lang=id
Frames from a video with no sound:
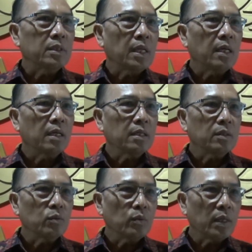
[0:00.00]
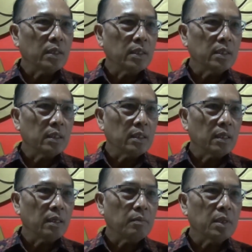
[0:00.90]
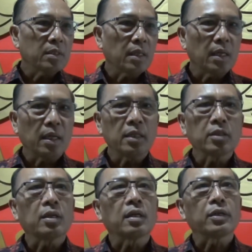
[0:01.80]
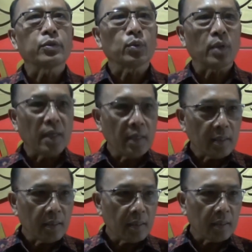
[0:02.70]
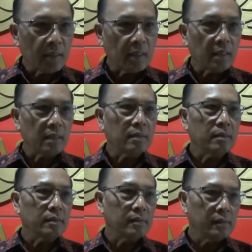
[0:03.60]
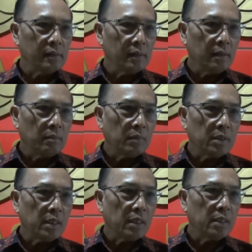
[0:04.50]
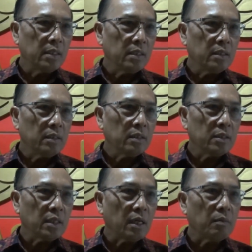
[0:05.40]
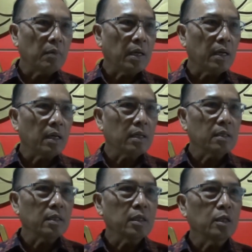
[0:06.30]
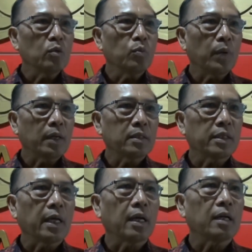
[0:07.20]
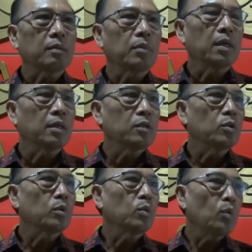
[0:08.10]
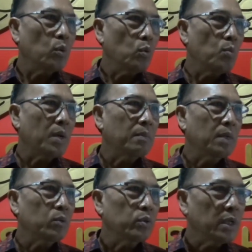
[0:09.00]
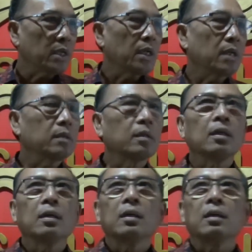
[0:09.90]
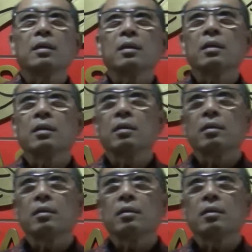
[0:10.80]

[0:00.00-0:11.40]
masalah lingkungan ini adalah masalah internasional yang menjadi cikal bakal kehidupan sehat bagi seluruh umat manusia dan e,